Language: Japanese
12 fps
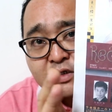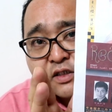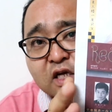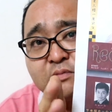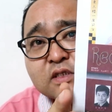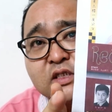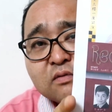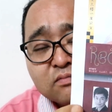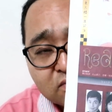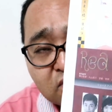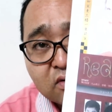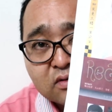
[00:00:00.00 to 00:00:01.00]
三味線
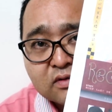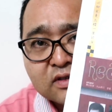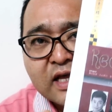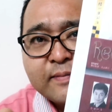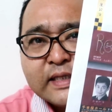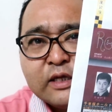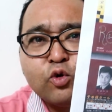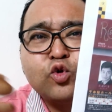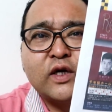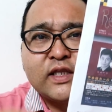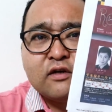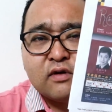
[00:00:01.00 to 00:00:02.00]
も生で
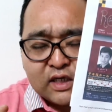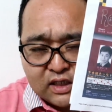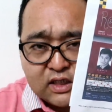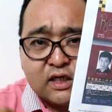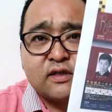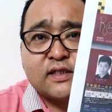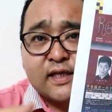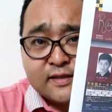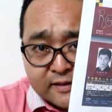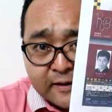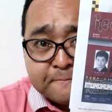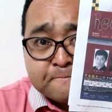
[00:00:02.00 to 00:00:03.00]
音が鳴るわけ聞いてくださっ
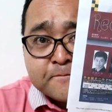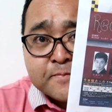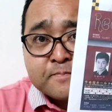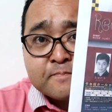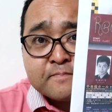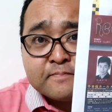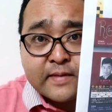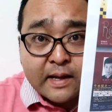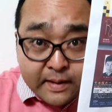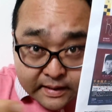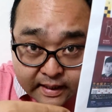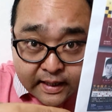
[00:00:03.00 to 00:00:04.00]
て
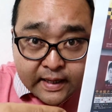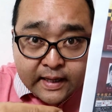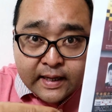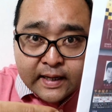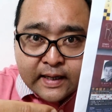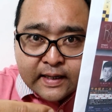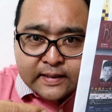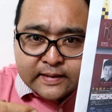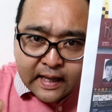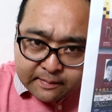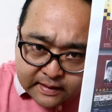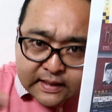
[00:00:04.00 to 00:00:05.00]
生で
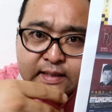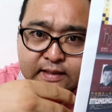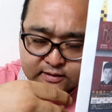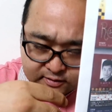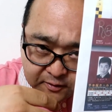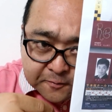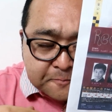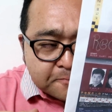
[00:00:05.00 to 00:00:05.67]
生でですよ